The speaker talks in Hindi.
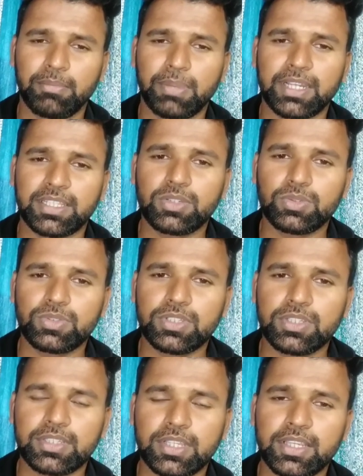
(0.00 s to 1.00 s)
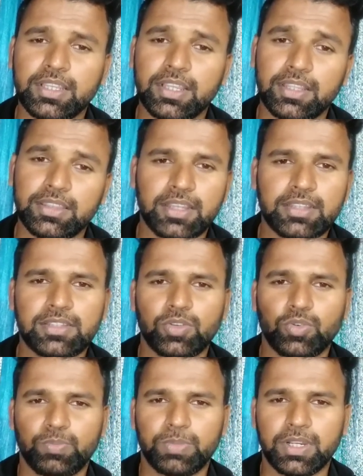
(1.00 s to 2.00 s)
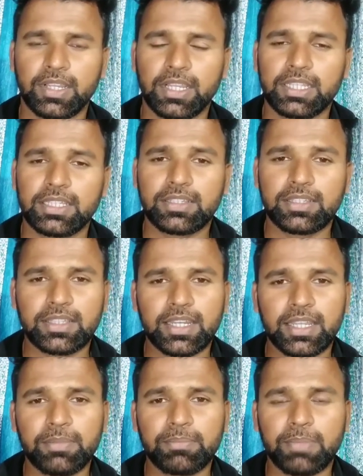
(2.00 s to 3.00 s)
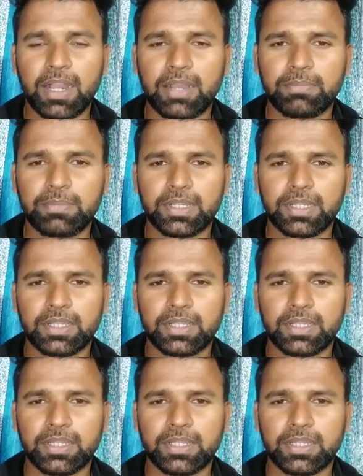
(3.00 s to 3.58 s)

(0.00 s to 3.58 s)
भारतीय कुश्ती संघ के अध्यक्ष के ऊपर तो कितने बाप